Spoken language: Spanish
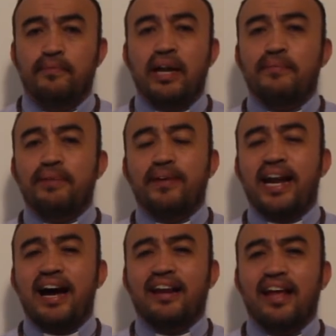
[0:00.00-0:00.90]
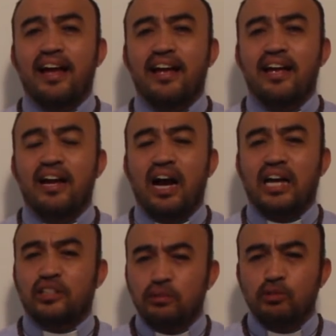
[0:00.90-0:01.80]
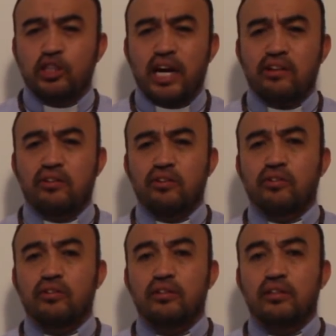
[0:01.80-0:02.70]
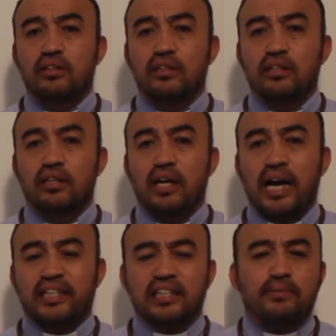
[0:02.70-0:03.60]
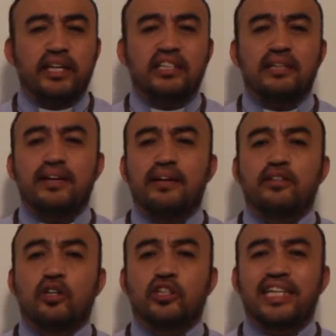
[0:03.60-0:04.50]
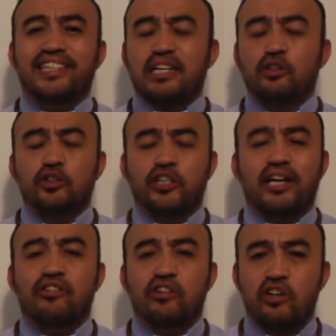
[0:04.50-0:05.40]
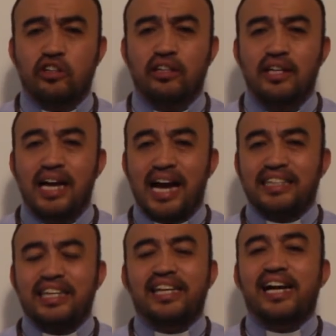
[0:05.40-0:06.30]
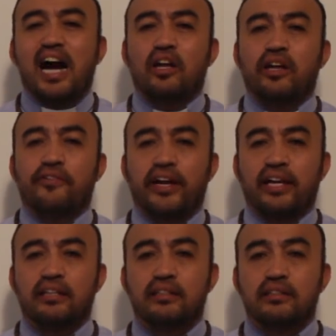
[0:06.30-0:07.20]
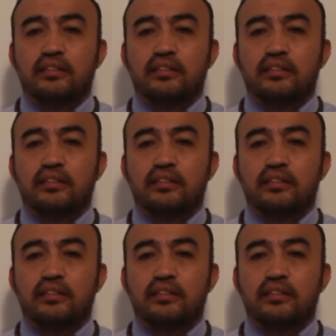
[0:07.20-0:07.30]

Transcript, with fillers: para preparar a estos muchachos a esta experiencia maravillosa, a esta consagración, a este regalo de fe.